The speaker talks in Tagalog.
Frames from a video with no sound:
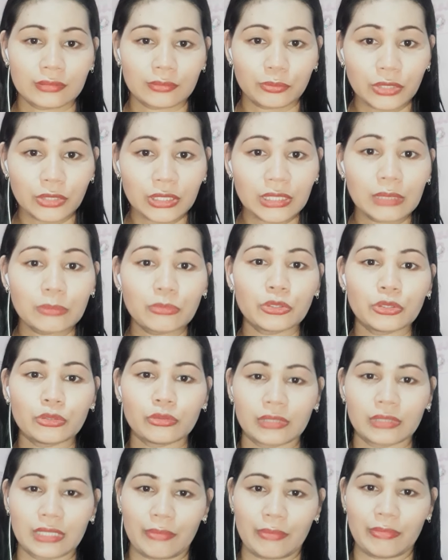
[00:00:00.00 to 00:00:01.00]
pwede mo
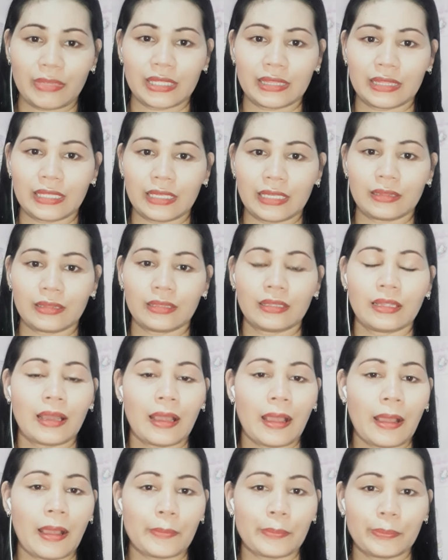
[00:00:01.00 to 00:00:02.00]
yung gamitin
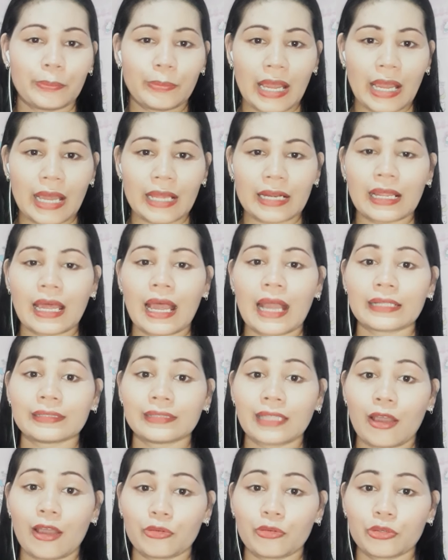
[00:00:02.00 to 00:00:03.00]
para ang
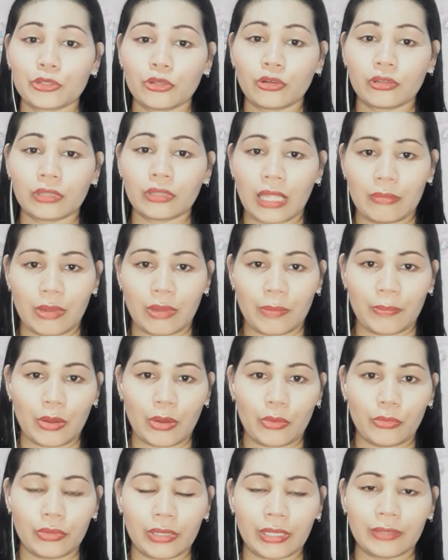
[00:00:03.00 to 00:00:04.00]
taong yon ay
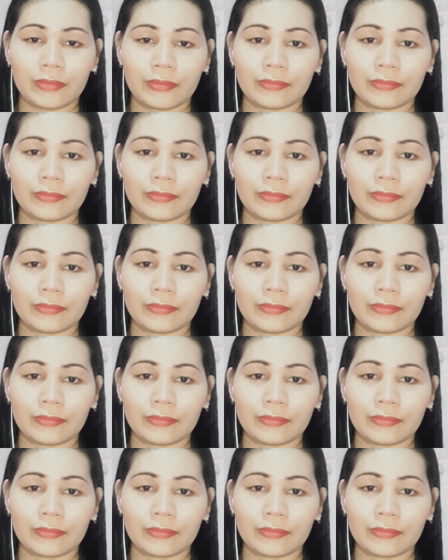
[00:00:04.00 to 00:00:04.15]
mapauwi.